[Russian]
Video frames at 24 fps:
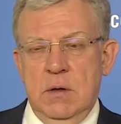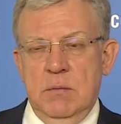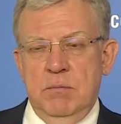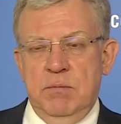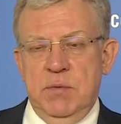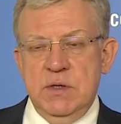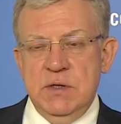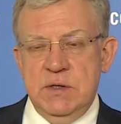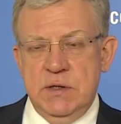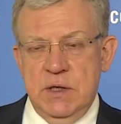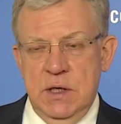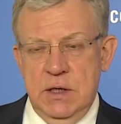
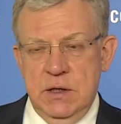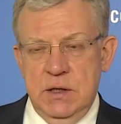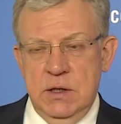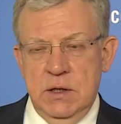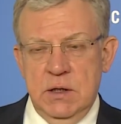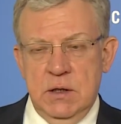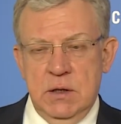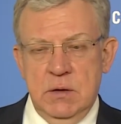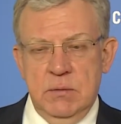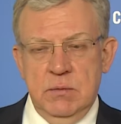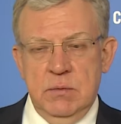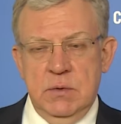
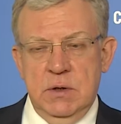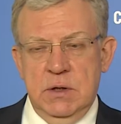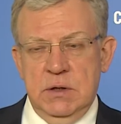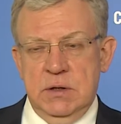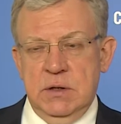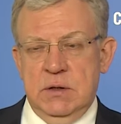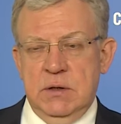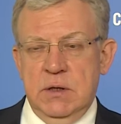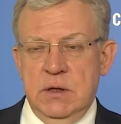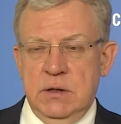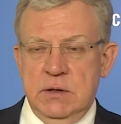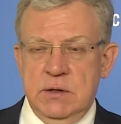пенсионерам. Это
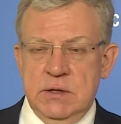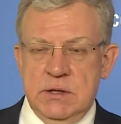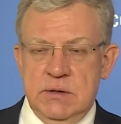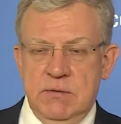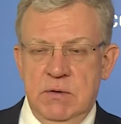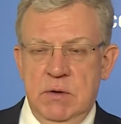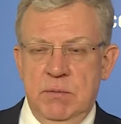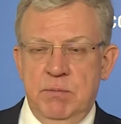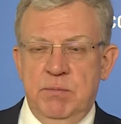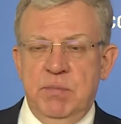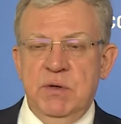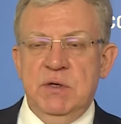так
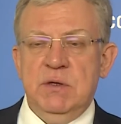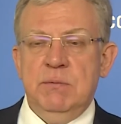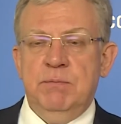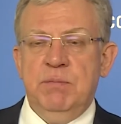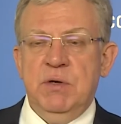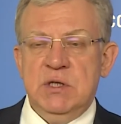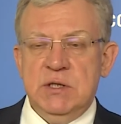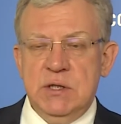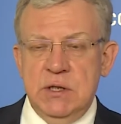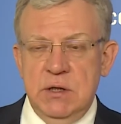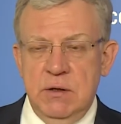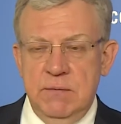называемый
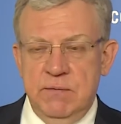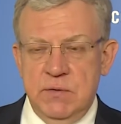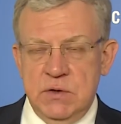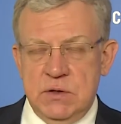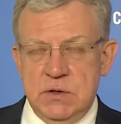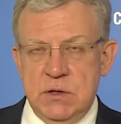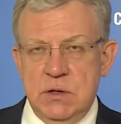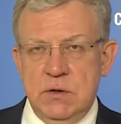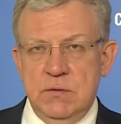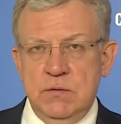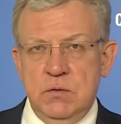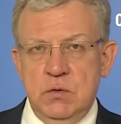
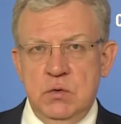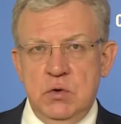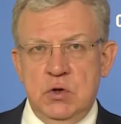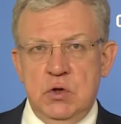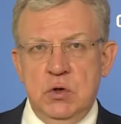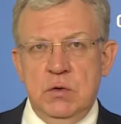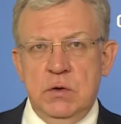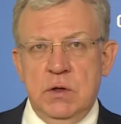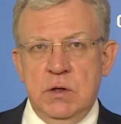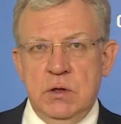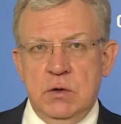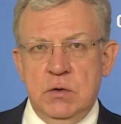персонифицированный
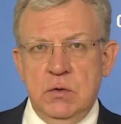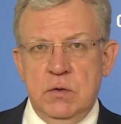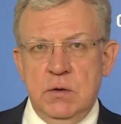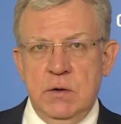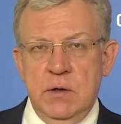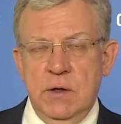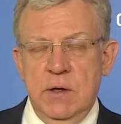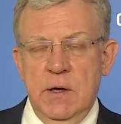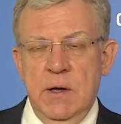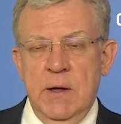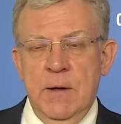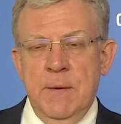учет,
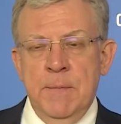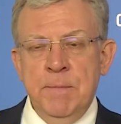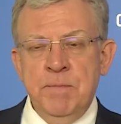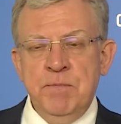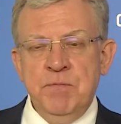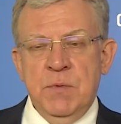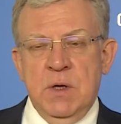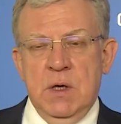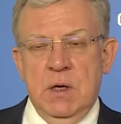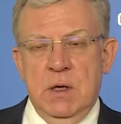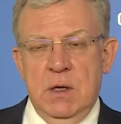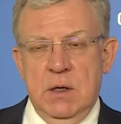который
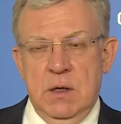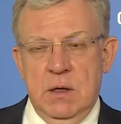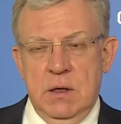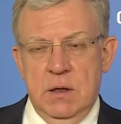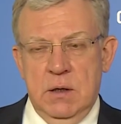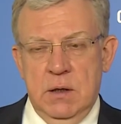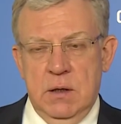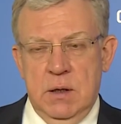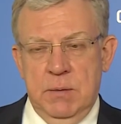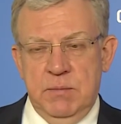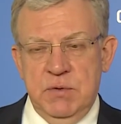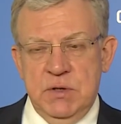
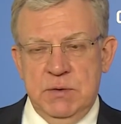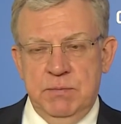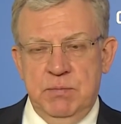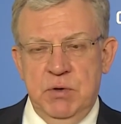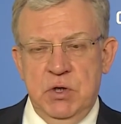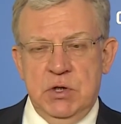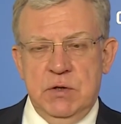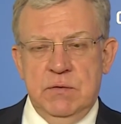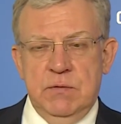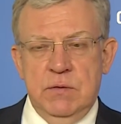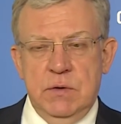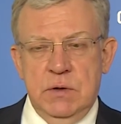э,
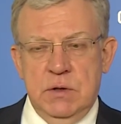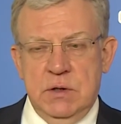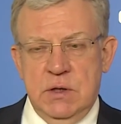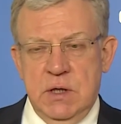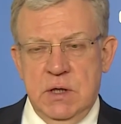обеспечивает